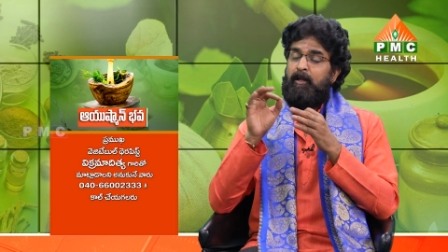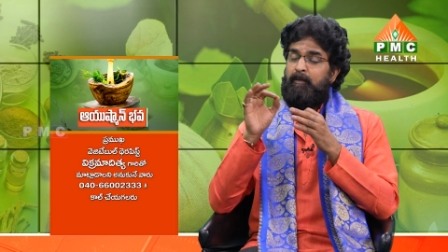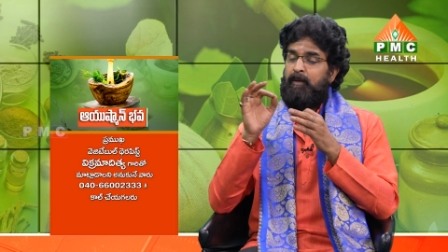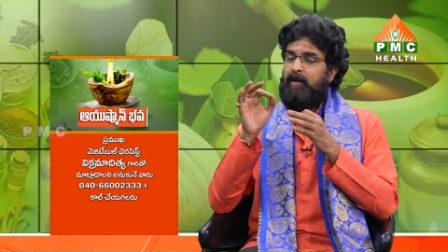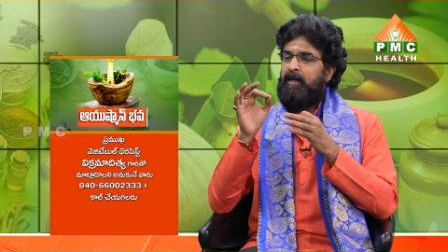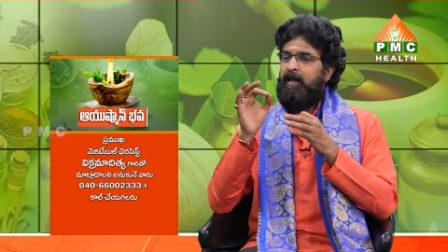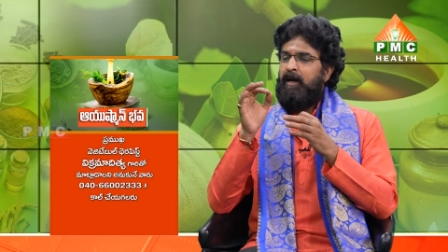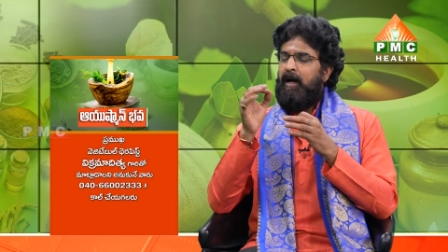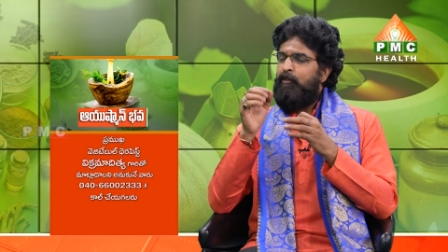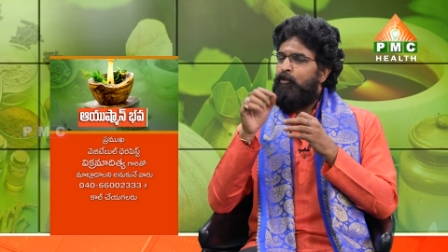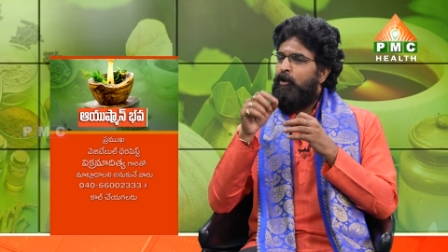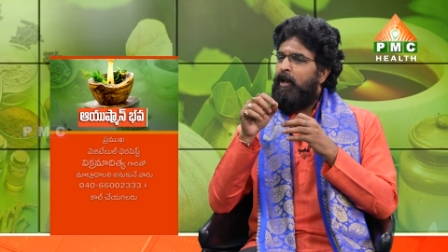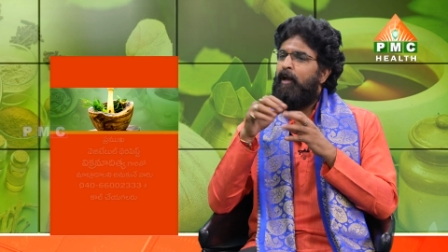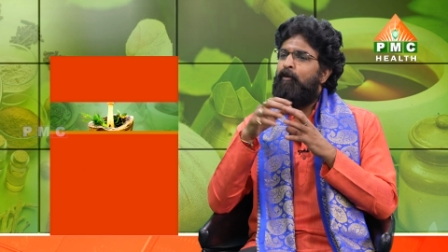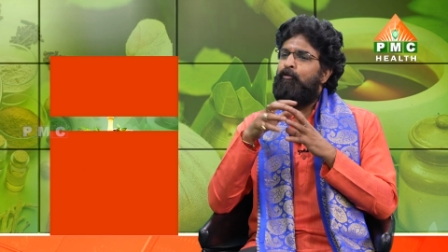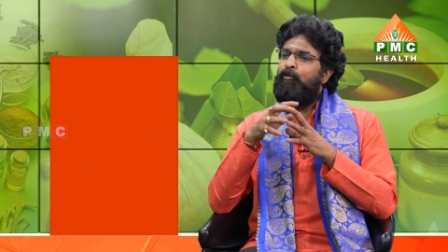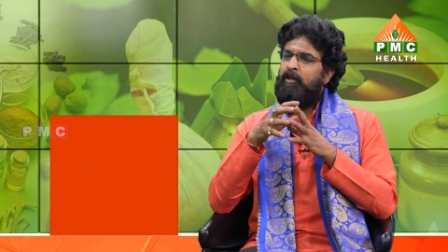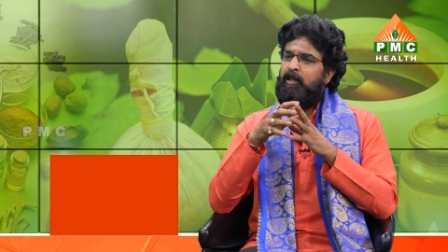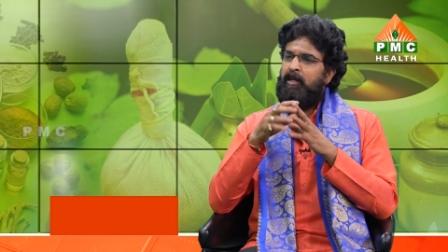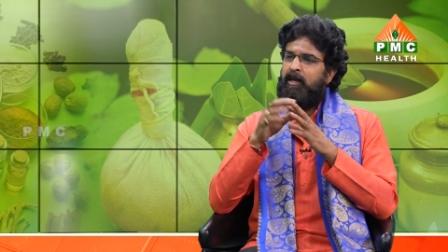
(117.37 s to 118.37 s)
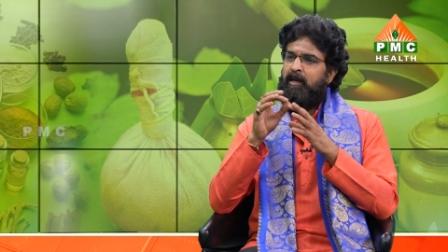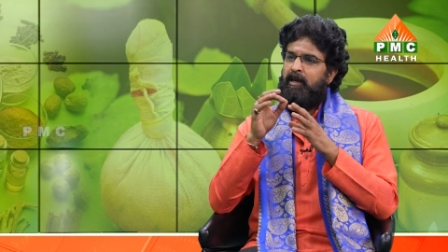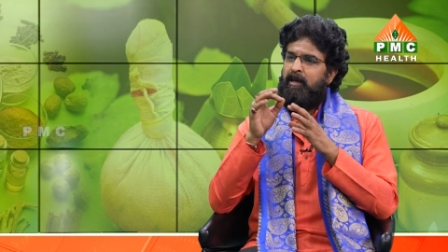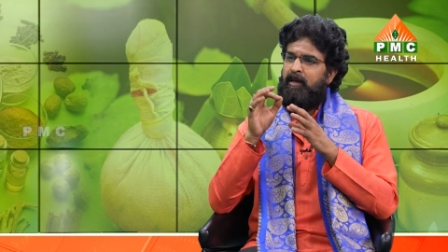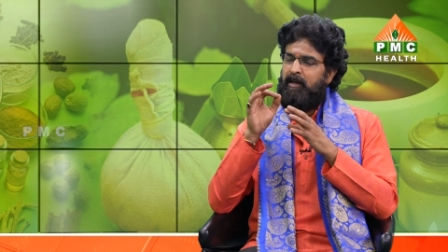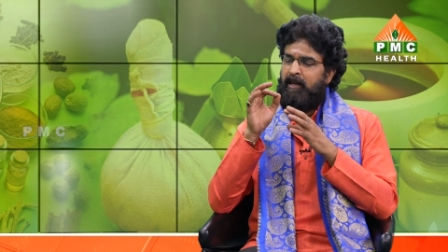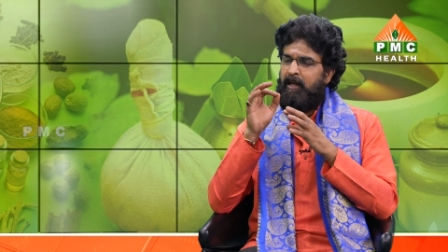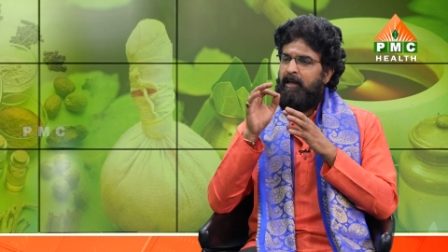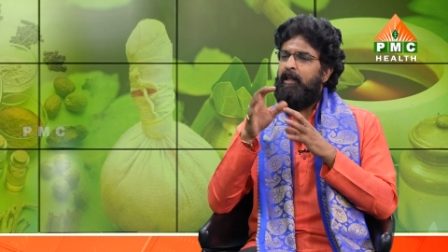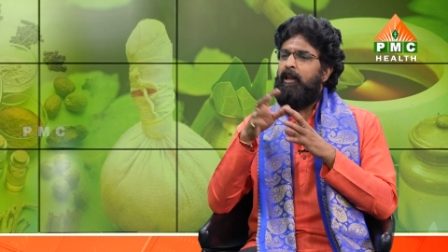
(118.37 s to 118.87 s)
అంటే అందులో ఏముంది
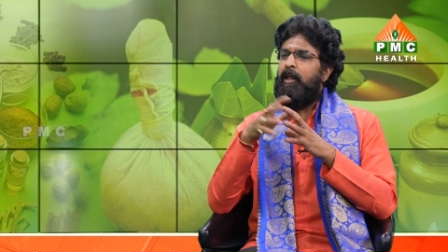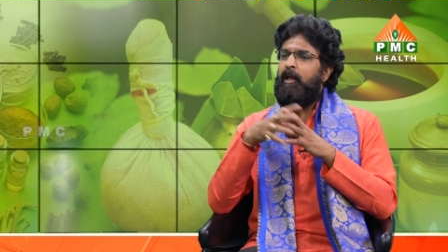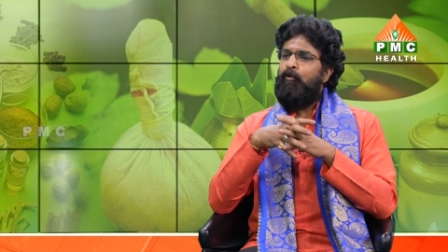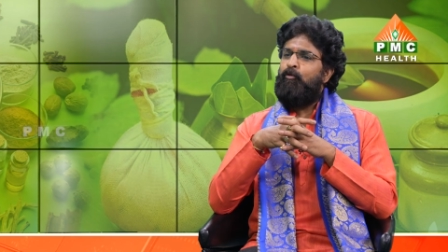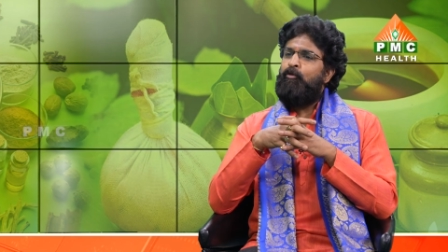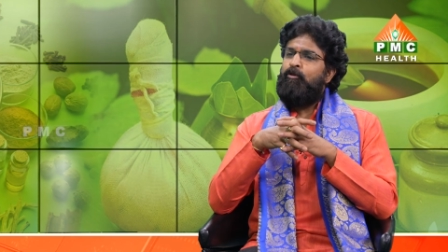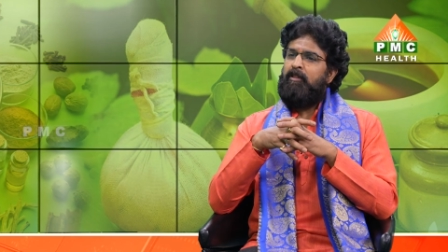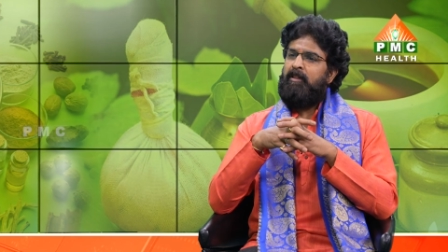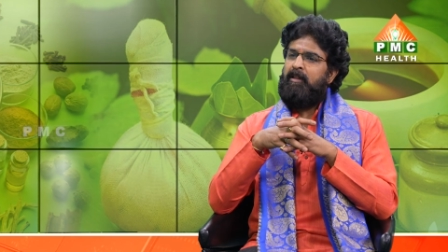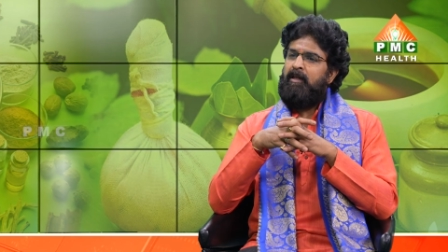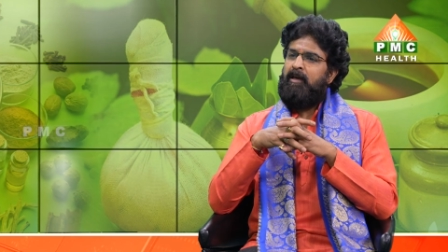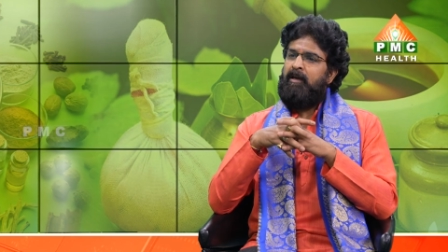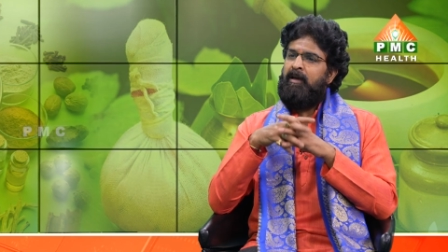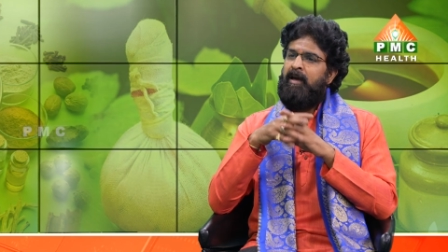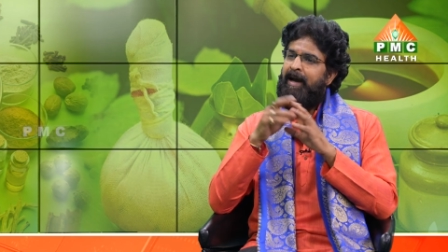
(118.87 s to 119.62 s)
నెయ్యిలో ఏముంటుంది